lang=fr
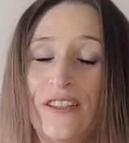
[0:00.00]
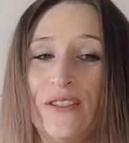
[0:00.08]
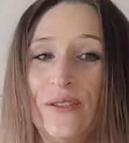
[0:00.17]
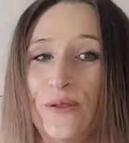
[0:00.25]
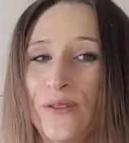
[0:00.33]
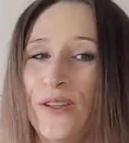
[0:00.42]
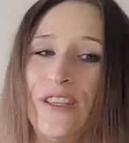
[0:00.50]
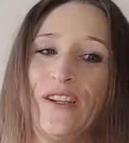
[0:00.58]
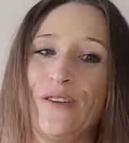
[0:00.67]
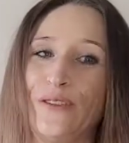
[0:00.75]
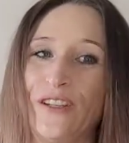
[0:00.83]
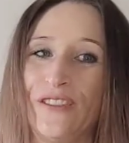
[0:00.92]

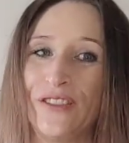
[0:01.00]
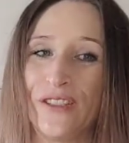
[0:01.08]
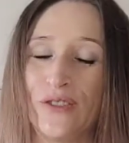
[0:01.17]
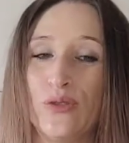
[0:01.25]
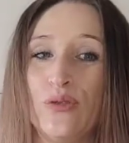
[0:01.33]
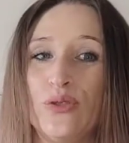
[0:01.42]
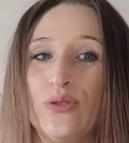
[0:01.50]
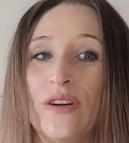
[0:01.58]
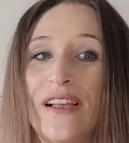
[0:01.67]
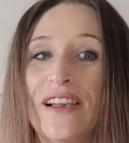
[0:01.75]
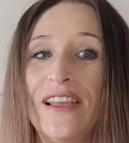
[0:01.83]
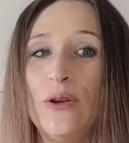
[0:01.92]
il a fait l'intention sur
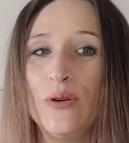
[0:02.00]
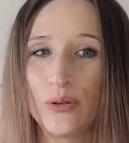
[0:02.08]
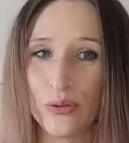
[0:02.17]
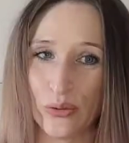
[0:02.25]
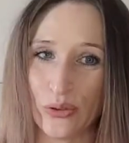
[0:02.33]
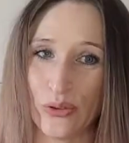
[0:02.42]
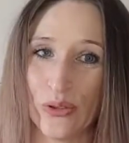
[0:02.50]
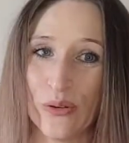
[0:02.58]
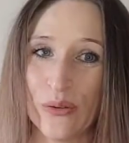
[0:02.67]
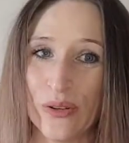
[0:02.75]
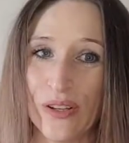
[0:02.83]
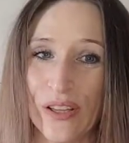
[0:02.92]

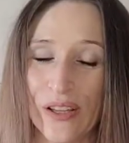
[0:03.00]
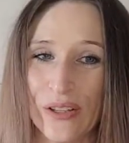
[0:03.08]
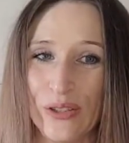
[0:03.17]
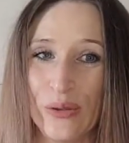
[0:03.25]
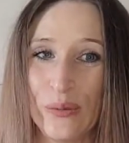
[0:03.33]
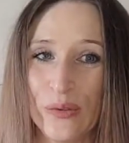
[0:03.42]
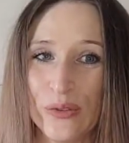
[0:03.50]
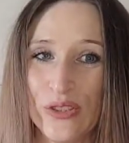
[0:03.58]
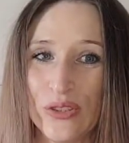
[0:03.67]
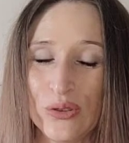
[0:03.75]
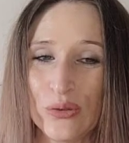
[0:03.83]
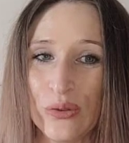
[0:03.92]
l'élocution de mon
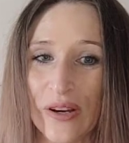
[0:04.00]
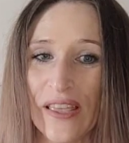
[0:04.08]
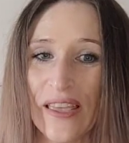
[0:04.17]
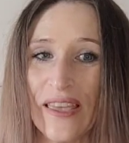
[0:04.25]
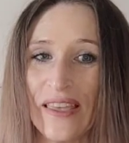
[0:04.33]
discours.